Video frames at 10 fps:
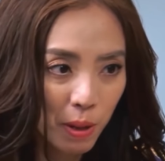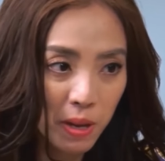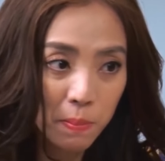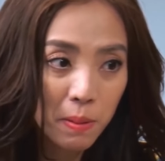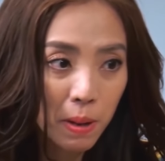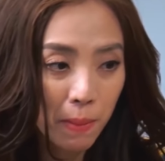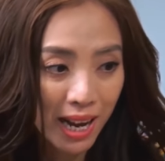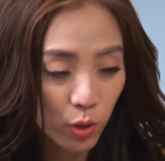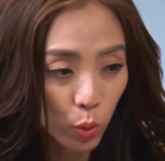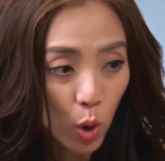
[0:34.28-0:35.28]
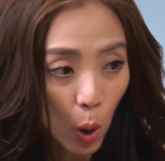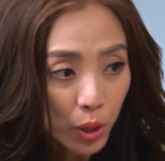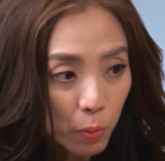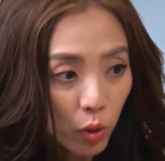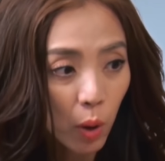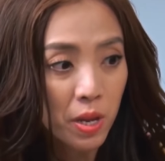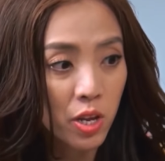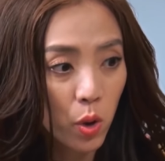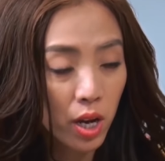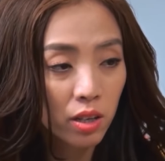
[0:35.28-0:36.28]
Mẹ bị mấy bà bạn dụ dỗ đi mua cọng
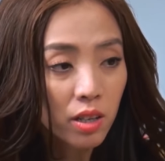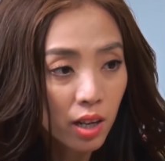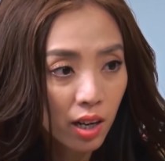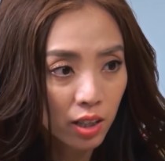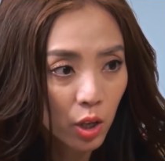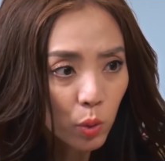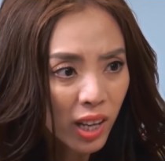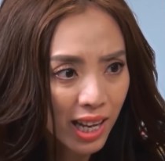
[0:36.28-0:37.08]
dây chuyền đó cho nên là thiếu